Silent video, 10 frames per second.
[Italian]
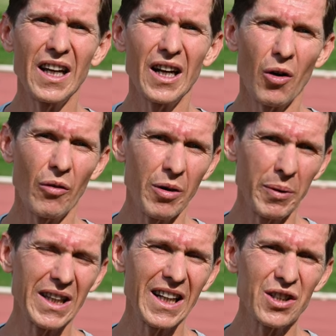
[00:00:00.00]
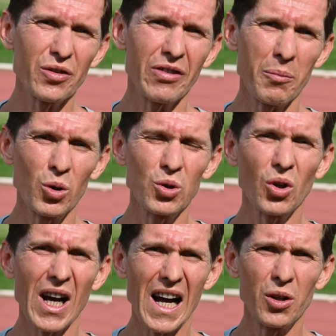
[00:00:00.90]
Eh, ovviamente adesso fa
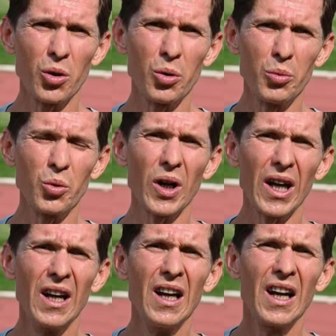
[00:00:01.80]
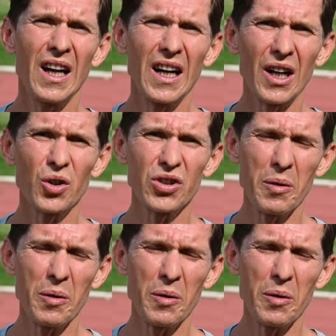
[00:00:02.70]
molto caldo, comunque eh, cosa